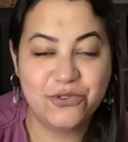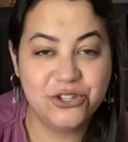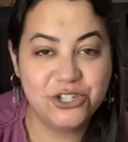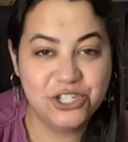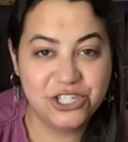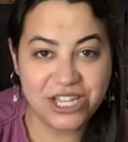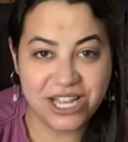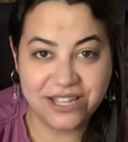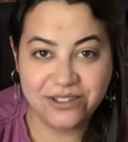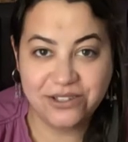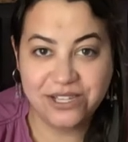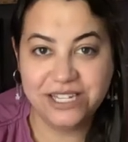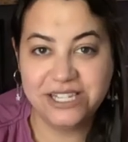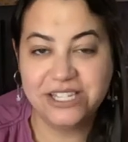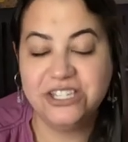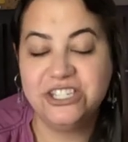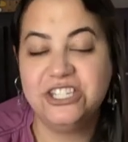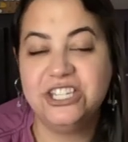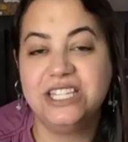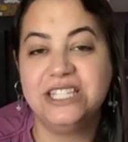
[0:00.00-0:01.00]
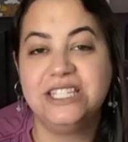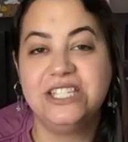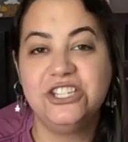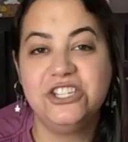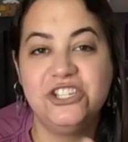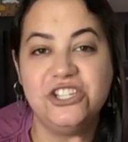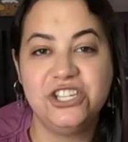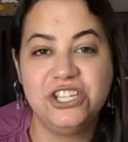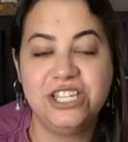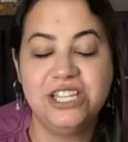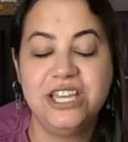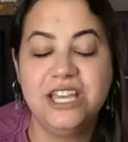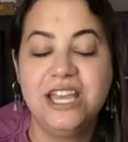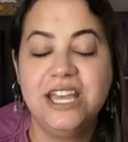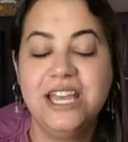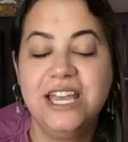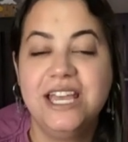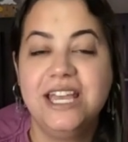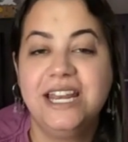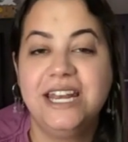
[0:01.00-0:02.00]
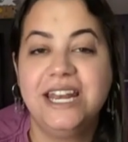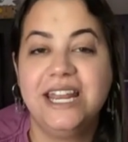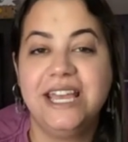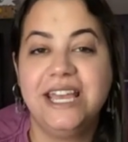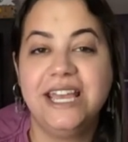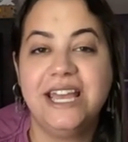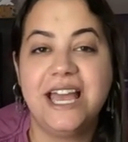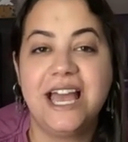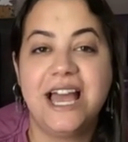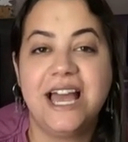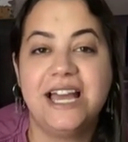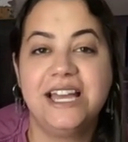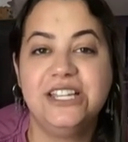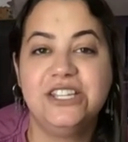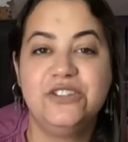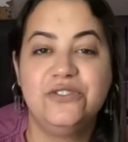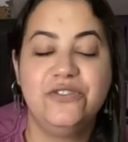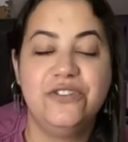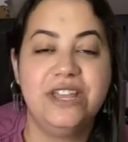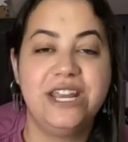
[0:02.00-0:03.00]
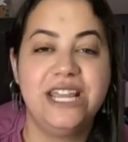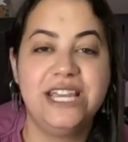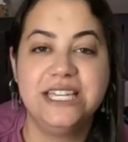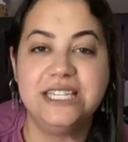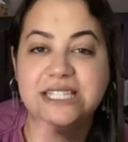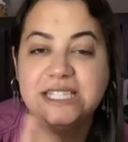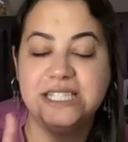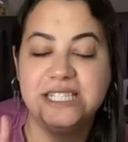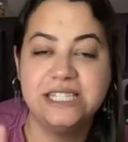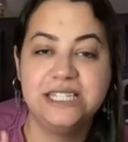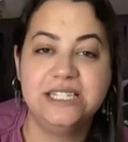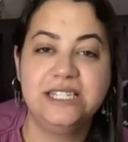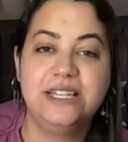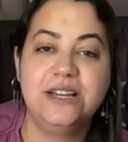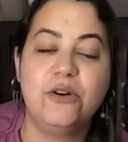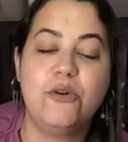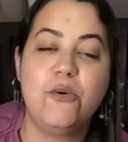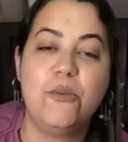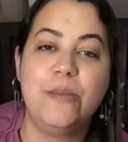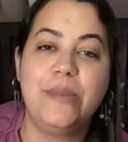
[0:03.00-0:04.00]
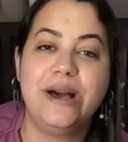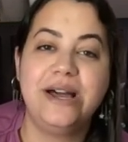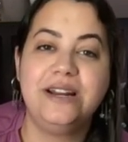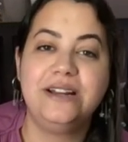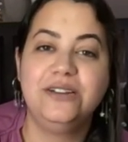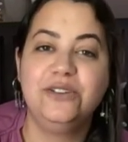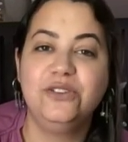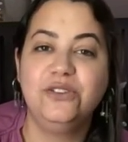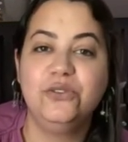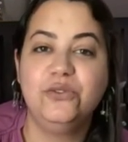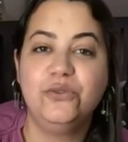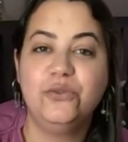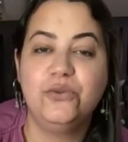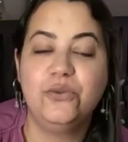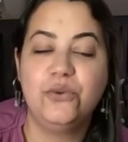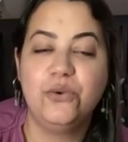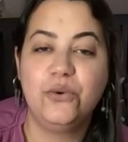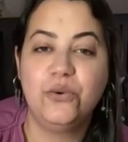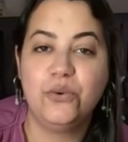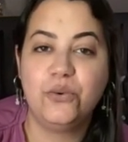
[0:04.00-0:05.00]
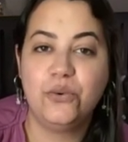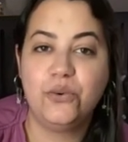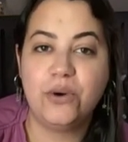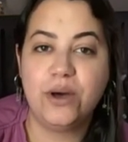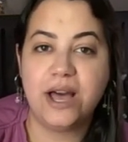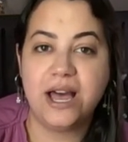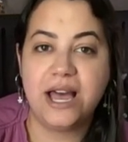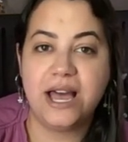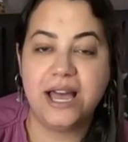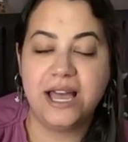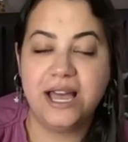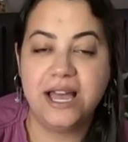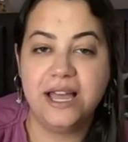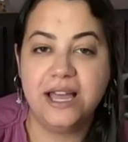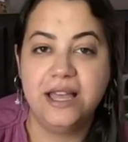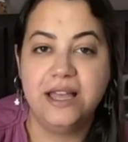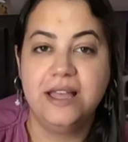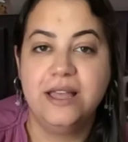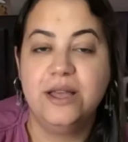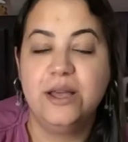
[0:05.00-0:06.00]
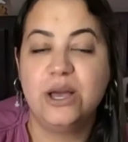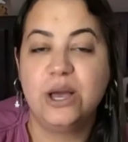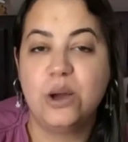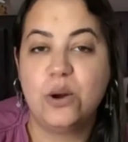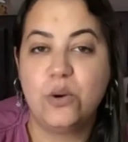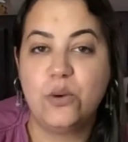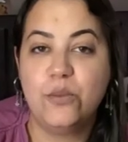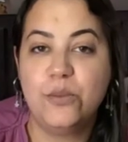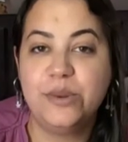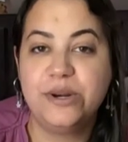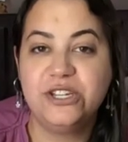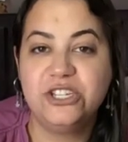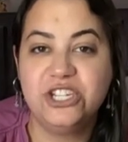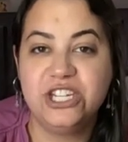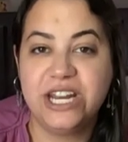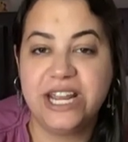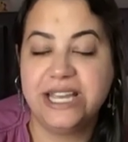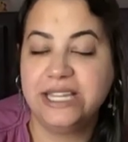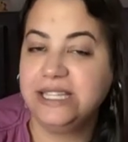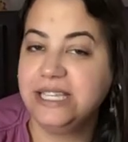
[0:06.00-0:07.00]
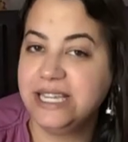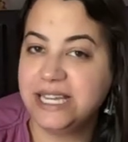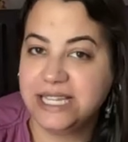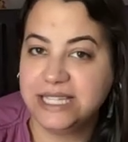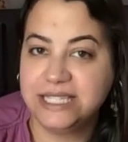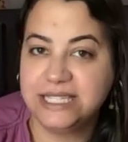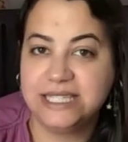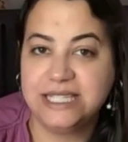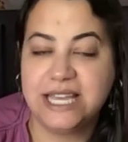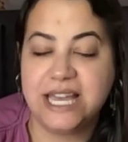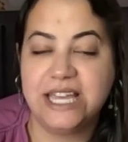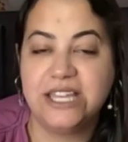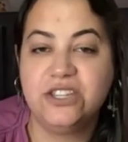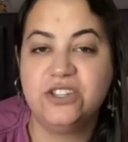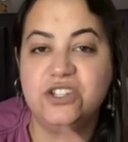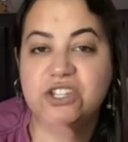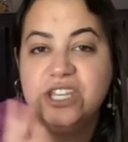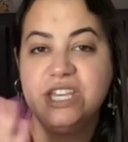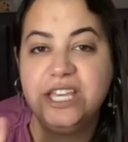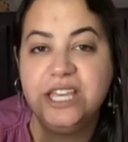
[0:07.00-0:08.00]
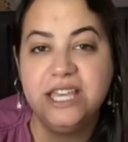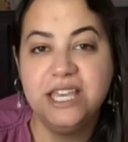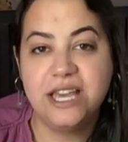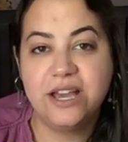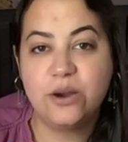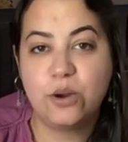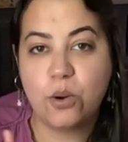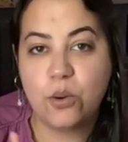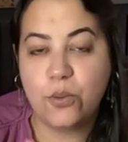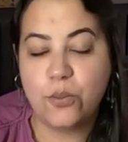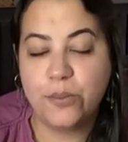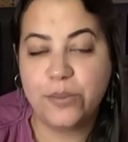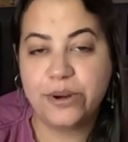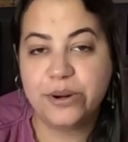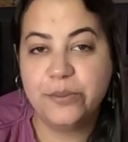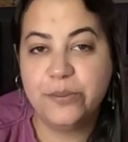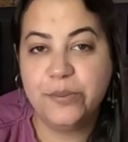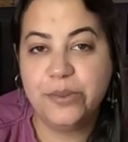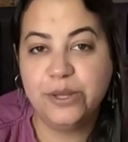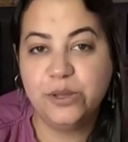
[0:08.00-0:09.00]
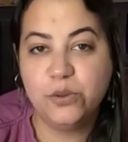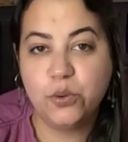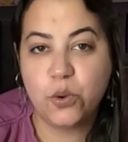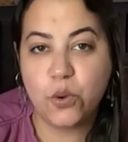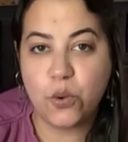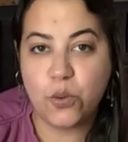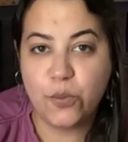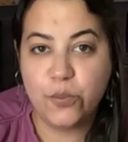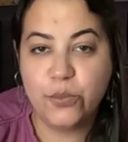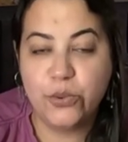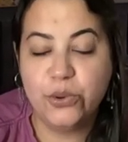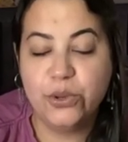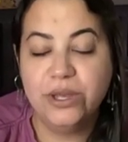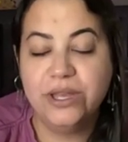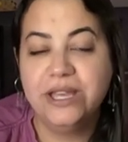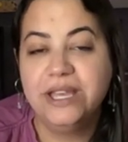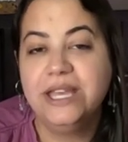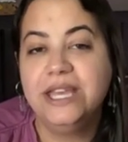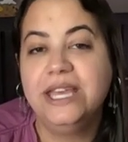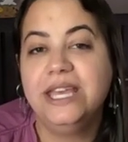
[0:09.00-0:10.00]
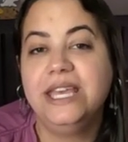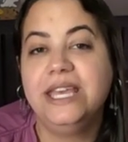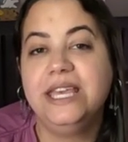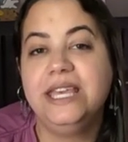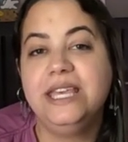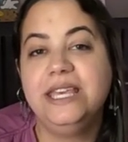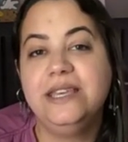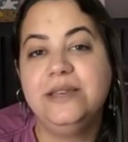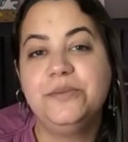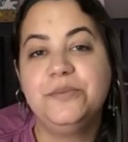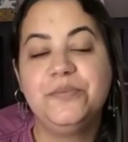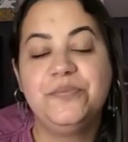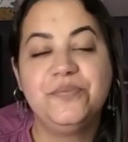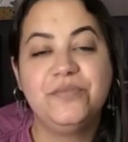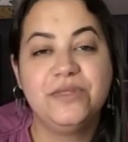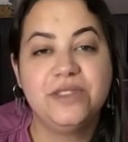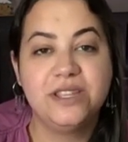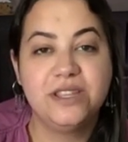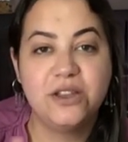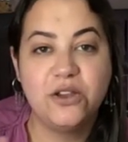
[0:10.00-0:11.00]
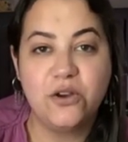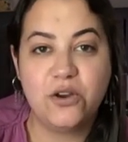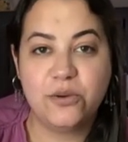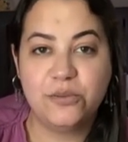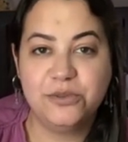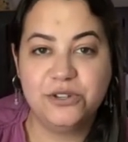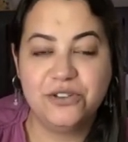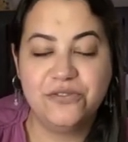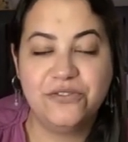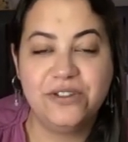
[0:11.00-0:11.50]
gostado ali de assistir, né, a diferença comparando a compra direta em cada site e a compra pelo combo. E, como já